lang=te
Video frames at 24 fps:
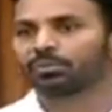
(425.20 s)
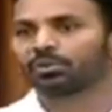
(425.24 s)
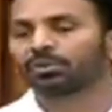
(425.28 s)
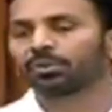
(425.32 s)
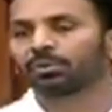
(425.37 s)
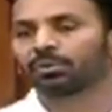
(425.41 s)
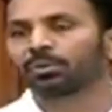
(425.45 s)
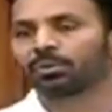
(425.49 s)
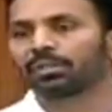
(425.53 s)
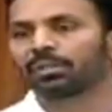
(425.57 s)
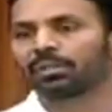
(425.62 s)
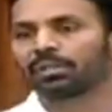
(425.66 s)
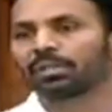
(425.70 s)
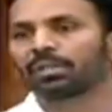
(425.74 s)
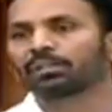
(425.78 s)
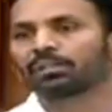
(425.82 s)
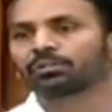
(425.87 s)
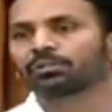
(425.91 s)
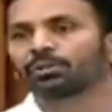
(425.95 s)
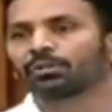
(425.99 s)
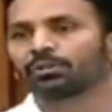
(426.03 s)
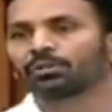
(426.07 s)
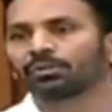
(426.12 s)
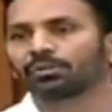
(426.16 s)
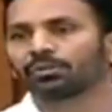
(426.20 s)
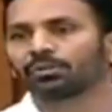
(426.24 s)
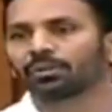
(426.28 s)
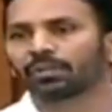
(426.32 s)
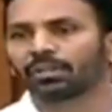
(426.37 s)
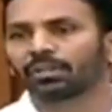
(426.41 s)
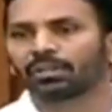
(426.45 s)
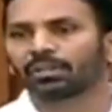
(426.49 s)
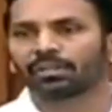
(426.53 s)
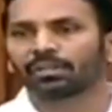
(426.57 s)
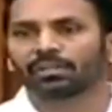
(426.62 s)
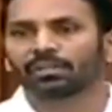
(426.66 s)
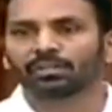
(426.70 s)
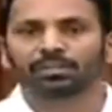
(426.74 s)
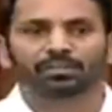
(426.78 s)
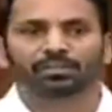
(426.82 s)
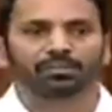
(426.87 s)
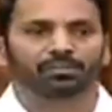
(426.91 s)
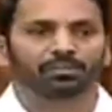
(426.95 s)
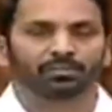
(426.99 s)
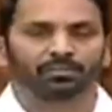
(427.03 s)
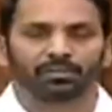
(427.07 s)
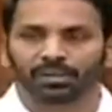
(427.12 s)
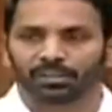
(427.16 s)
ముఖ్యమంత్రి గారి చొరవతోటి
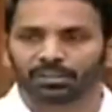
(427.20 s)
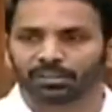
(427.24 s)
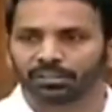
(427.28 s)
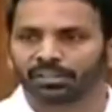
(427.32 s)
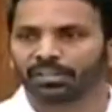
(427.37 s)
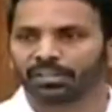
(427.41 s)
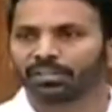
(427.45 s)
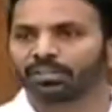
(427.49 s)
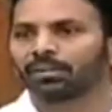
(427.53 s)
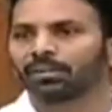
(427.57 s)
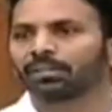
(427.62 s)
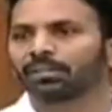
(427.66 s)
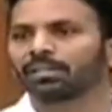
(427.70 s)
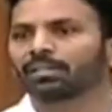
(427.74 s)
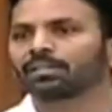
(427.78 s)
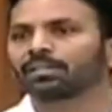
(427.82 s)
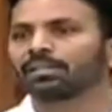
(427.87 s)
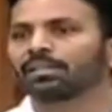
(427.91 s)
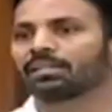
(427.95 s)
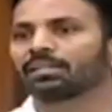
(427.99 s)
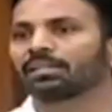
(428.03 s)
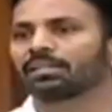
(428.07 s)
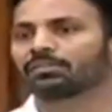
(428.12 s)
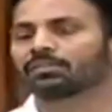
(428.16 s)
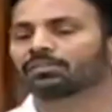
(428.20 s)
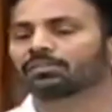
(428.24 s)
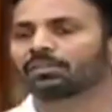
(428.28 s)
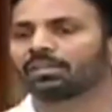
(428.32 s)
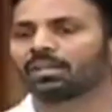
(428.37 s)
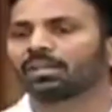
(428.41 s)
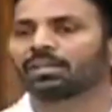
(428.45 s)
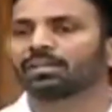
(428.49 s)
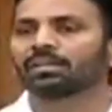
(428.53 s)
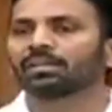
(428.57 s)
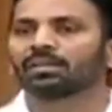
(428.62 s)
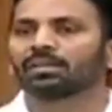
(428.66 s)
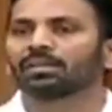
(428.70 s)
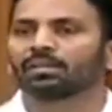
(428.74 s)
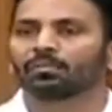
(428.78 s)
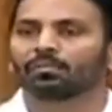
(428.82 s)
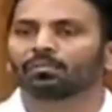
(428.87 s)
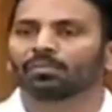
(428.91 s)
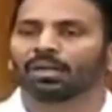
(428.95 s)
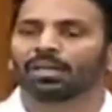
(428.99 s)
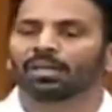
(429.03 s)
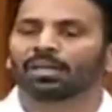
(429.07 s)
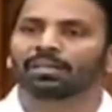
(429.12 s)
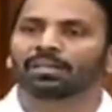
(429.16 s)
వారికి ధన్యవాదాలు తెలియజేసుకుంటున్నా
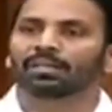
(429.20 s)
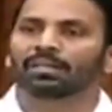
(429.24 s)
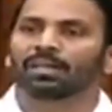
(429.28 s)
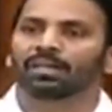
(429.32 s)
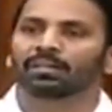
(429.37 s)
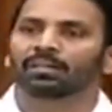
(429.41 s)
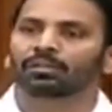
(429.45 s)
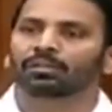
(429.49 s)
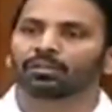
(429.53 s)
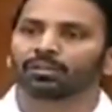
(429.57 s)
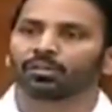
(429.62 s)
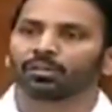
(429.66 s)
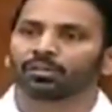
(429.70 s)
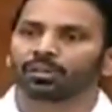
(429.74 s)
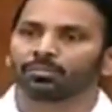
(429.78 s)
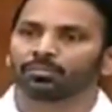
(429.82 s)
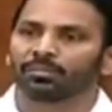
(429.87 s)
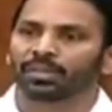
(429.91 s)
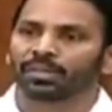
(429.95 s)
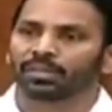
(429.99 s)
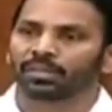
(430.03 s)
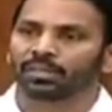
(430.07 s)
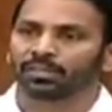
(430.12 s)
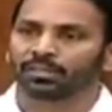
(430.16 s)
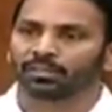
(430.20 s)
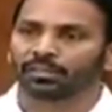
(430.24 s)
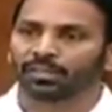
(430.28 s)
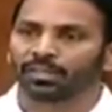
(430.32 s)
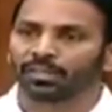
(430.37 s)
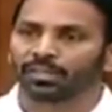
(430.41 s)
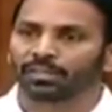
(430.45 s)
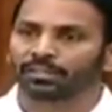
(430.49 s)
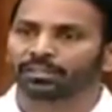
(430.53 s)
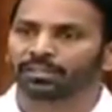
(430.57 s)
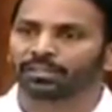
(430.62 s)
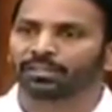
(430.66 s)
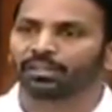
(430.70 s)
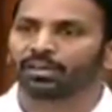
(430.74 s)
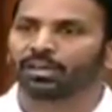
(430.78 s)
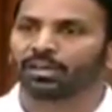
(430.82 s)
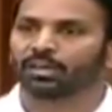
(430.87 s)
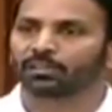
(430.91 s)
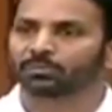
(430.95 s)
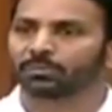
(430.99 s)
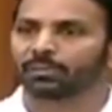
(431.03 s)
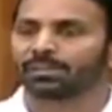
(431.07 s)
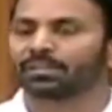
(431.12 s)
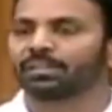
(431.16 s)
మా నంద్యాలకు కూడా ఒక మెడికల్ కాలేజ్ అండ్
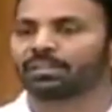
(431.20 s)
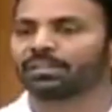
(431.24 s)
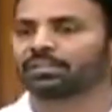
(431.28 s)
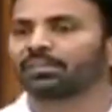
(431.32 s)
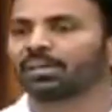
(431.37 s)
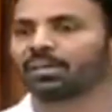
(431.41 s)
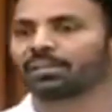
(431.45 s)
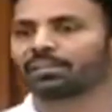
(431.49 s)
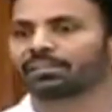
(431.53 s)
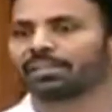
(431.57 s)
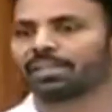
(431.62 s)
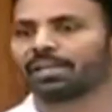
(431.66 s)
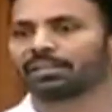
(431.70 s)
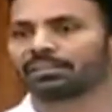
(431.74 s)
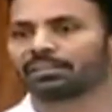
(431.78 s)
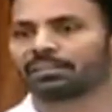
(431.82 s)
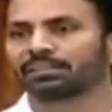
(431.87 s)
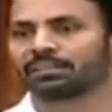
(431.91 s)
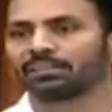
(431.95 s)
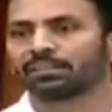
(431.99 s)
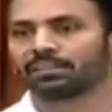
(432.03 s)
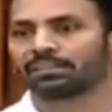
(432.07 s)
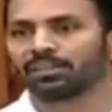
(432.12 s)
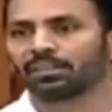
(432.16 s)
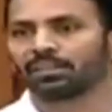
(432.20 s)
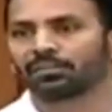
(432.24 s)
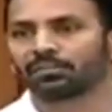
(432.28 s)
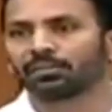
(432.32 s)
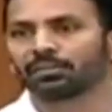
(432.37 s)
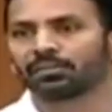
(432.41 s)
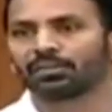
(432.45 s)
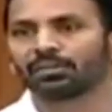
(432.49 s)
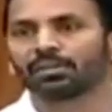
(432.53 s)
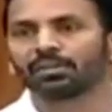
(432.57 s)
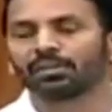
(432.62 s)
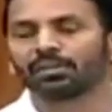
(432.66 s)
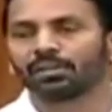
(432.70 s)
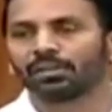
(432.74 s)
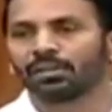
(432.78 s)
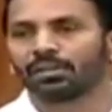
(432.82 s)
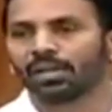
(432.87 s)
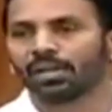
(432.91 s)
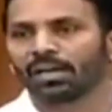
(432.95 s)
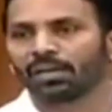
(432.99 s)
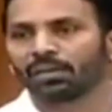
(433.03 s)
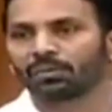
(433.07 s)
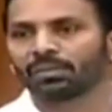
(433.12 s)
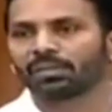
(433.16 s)
హాస్పిటల్ని వారు శాంక్షన్ చేశారు
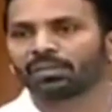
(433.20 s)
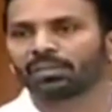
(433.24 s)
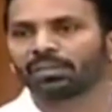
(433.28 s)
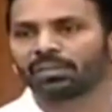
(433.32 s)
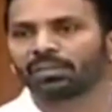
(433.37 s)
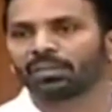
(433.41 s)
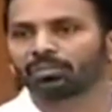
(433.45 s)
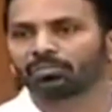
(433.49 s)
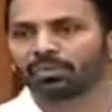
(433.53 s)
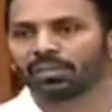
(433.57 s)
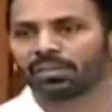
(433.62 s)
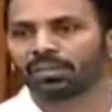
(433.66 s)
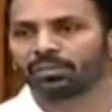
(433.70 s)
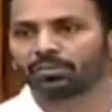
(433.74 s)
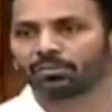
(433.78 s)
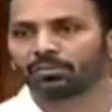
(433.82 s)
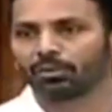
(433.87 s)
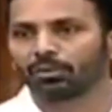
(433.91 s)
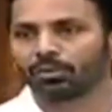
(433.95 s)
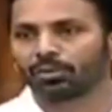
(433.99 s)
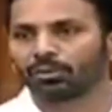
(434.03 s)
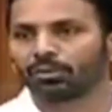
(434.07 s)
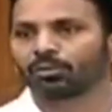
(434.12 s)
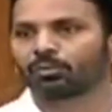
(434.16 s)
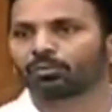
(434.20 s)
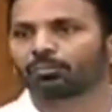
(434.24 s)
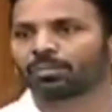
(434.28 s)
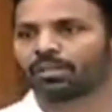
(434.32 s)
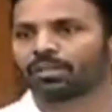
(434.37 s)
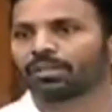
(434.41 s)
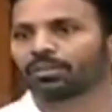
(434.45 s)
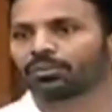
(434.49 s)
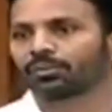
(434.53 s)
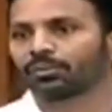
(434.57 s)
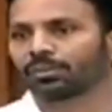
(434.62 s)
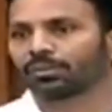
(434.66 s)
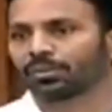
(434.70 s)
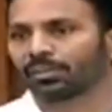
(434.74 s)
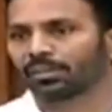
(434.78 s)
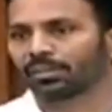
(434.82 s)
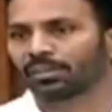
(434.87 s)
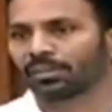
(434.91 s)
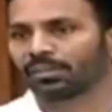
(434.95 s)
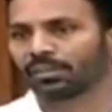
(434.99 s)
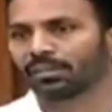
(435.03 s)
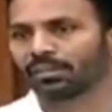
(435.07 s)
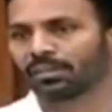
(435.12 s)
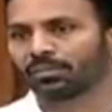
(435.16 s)
నాలుగు వందల డెబ్బై ఐదు కోట్ల రూపాయలతోటి
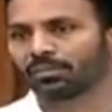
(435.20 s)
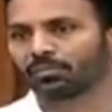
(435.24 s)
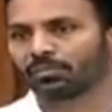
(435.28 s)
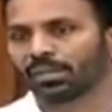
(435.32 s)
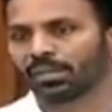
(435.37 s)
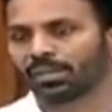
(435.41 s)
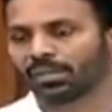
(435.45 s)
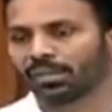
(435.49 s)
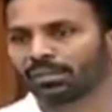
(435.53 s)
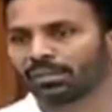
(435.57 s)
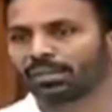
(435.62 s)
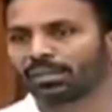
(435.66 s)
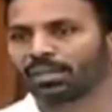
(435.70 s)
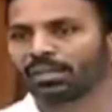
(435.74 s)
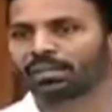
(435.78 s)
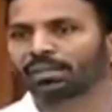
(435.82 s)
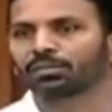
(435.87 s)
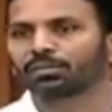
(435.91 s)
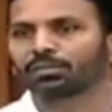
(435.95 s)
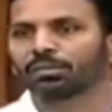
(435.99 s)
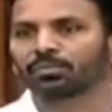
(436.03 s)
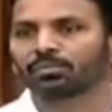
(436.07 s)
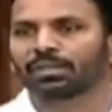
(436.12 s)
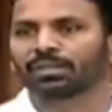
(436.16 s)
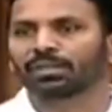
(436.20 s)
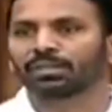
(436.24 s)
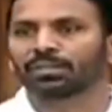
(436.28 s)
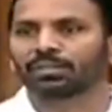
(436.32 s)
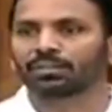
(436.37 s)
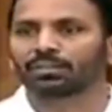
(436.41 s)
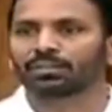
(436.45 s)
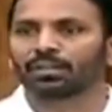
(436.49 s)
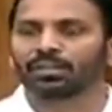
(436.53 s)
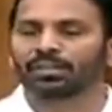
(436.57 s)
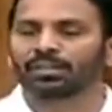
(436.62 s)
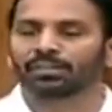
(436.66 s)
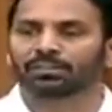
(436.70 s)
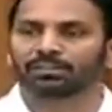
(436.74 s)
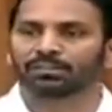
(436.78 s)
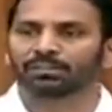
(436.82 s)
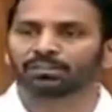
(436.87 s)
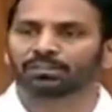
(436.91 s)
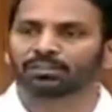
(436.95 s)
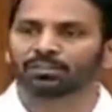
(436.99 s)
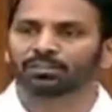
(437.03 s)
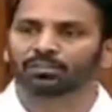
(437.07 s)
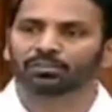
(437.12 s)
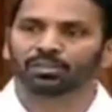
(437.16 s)
మా నంద్యాలకు ఒక మెడికల్ కాలేజ్
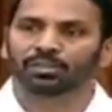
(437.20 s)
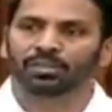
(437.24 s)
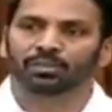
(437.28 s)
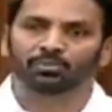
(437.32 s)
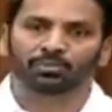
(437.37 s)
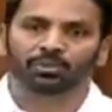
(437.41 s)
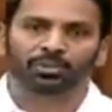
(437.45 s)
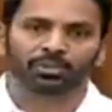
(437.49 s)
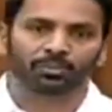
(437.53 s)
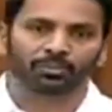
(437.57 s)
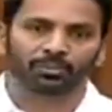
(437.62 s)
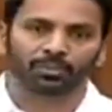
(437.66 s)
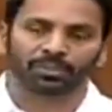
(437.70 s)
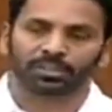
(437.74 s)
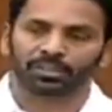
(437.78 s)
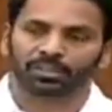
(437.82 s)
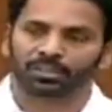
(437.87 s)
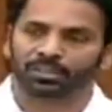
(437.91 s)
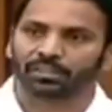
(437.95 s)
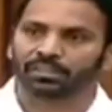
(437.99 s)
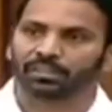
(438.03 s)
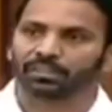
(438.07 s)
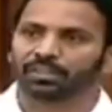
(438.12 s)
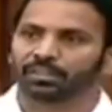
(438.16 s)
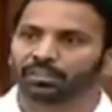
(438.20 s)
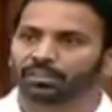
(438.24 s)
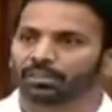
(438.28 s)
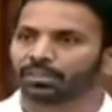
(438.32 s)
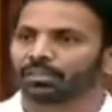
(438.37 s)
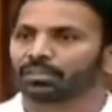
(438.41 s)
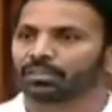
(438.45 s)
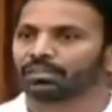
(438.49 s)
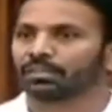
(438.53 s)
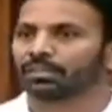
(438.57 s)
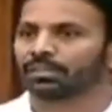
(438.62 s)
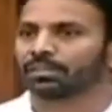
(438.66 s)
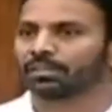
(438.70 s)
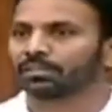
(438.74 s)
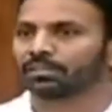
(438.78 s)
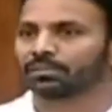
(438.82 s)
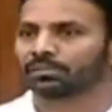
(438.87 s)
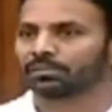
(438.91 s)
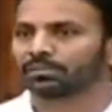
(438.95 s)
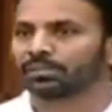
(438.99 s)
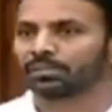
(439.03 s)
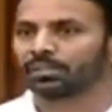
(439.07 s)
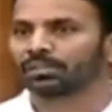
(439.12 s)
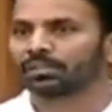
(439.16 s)
ఇచ్చినందుకు నేను ముఖ్యమంత్రి గారికి ధన్యవాదాలు
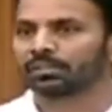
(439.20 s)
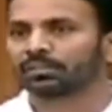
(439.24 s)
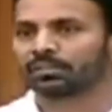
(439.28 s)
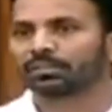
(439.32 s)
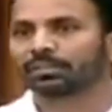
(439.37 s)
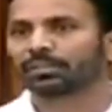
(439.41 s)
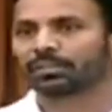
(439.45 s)
తెలియజేసుకున్నాను